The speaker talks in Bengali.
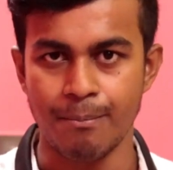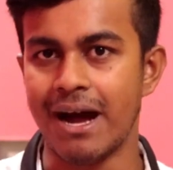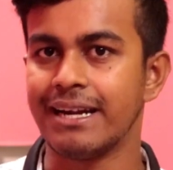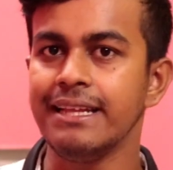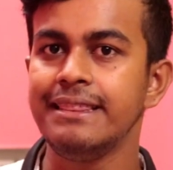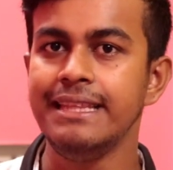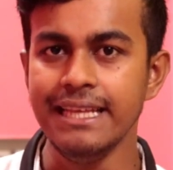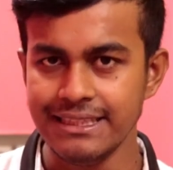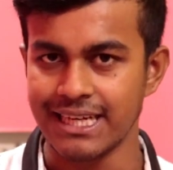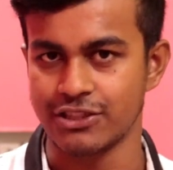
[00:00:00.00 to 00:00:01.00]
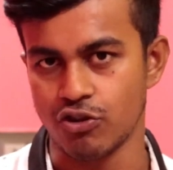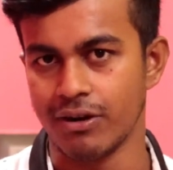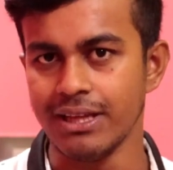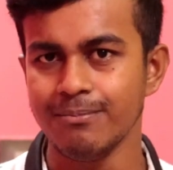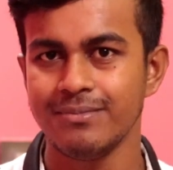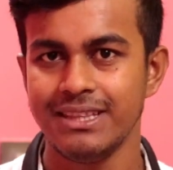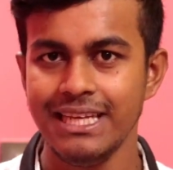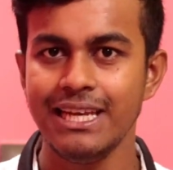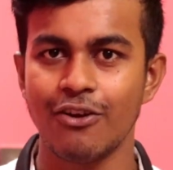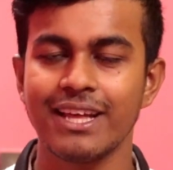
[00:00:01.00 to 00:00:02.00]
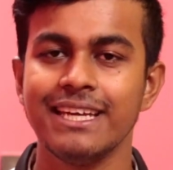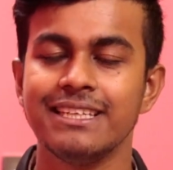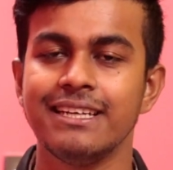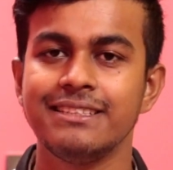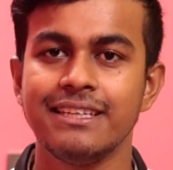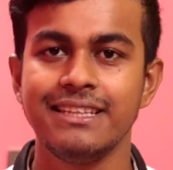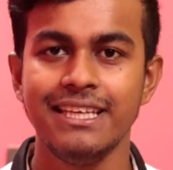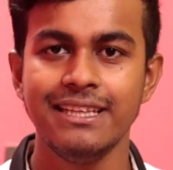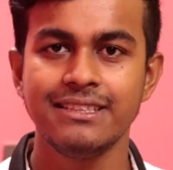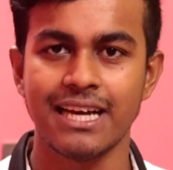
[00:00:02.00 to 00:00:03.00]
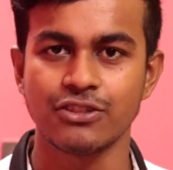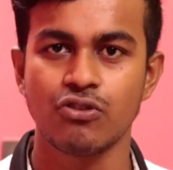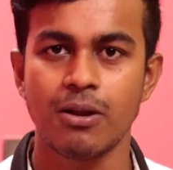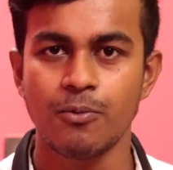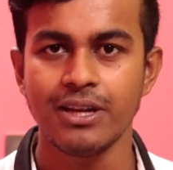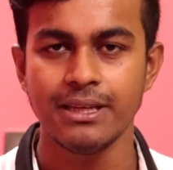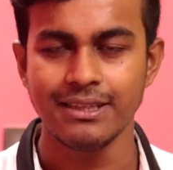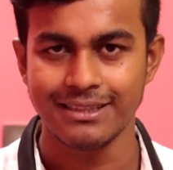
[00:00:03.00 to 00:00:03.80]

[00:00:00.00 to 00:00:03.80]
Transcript: মাঠে তিল চাষ করে তিল অনেকেই জানে সেই তিল চাষ করার পরে